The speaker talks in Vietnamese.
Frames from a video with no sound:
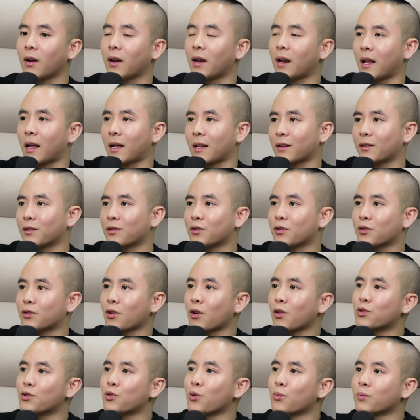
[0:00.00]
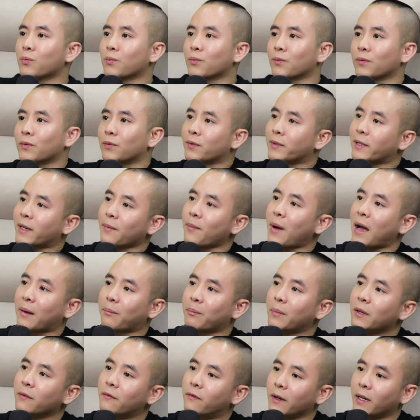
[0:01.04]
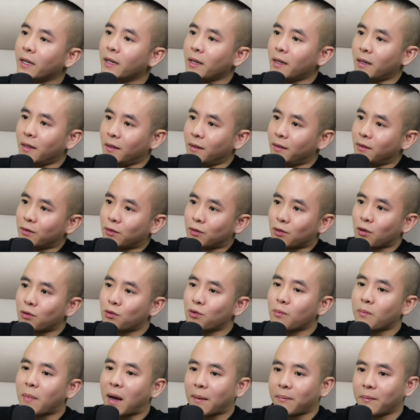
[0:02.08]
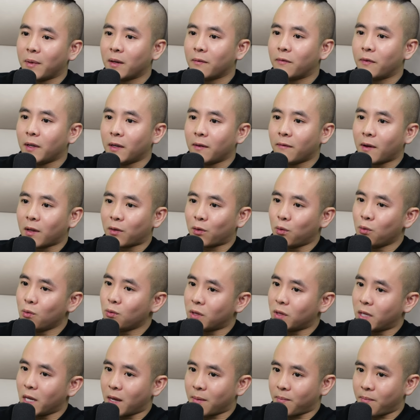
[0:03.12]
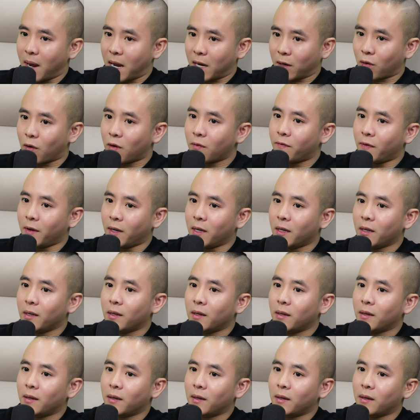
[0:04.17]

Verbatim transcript: gọi là cho dùng cái bản miễn phí cho dùng bản miễn phí và thu tiền bản có phí